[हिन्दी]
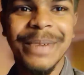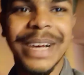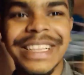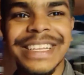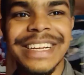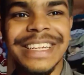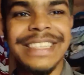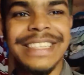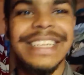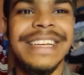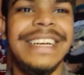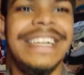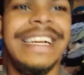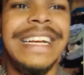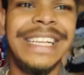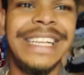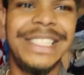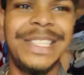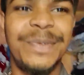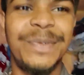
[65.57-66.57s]
बात करते हैं
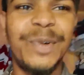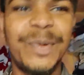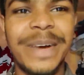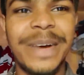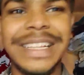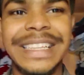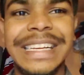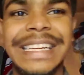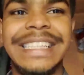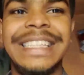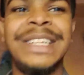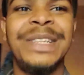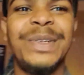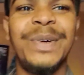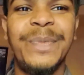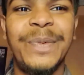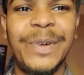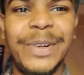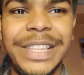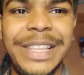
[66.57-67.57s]
जब वो बात करते हैं
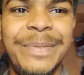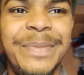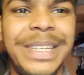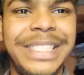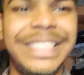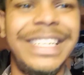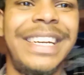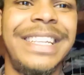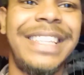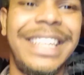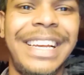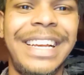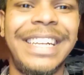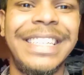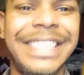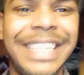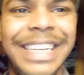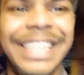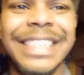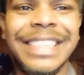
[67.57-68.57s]
तो बहुत ही मज़ा आता है
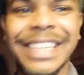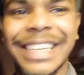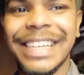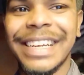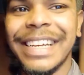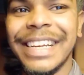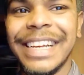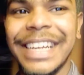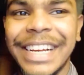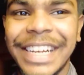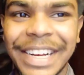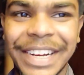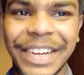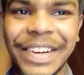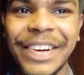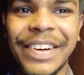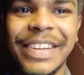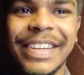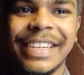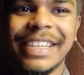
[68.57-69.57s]
अच्छा लगता है
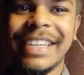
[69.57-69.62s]
और